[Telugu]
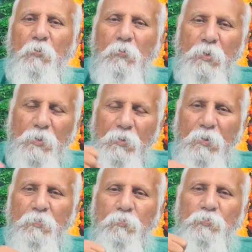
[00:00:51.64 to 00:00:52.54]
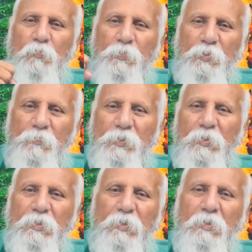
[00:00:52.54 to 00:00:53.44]
లోక కళ్యాణం కోసం
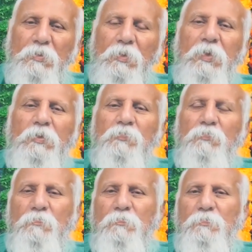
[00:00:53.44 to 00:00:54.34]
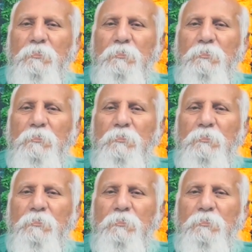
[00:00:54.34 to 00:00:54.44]
పాటుపడేది నాయకత్వం